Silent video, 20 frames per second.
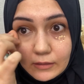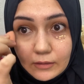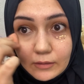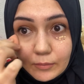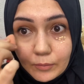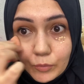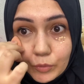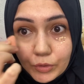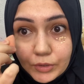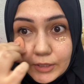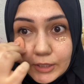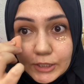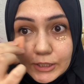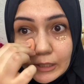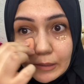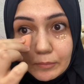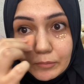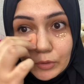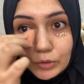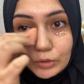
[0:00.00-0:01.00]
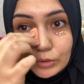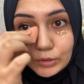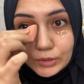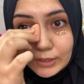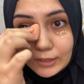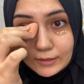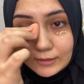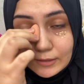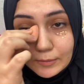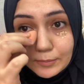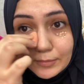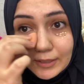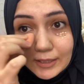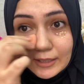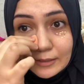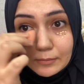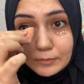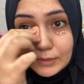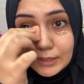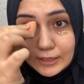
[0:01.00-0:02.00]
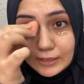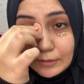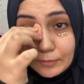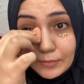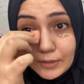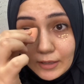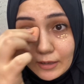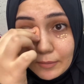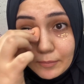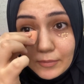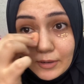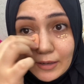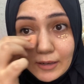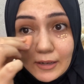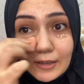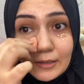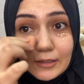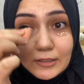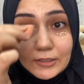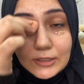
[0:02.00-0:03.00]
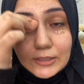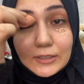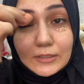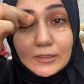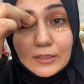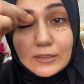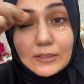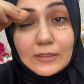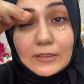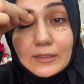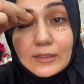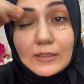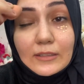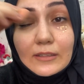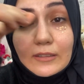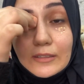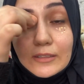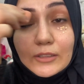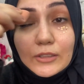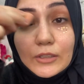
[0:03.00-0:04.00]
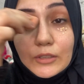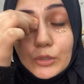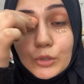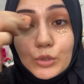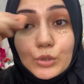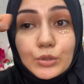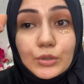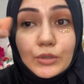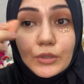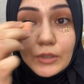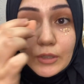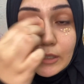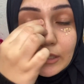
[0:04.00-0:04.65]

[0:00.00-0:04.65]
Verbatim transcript: Muhteşem bir gözaltı bakım kremi ama ayrıcalıkları da şu.